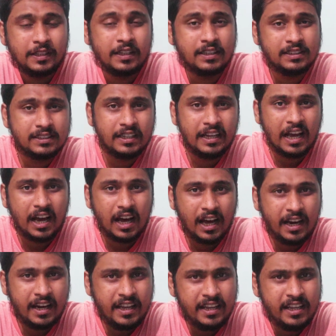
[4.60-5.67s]
பற்றின சில
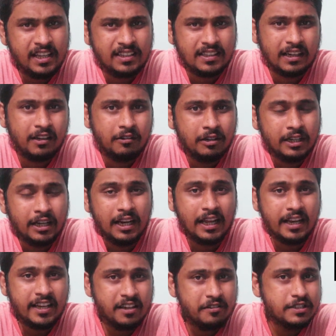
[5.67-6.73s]
அரிய தகவல்கள்
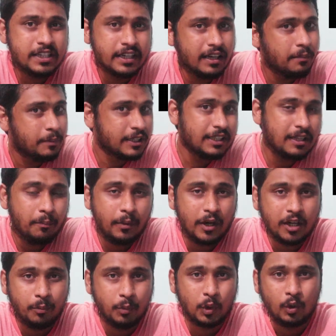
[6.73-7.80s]
அரிய விஷயங்களை பற்றி தான்
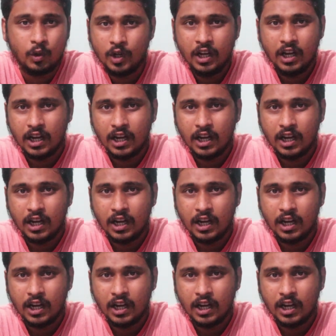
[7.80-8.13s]
பார்க்க போகிறோம்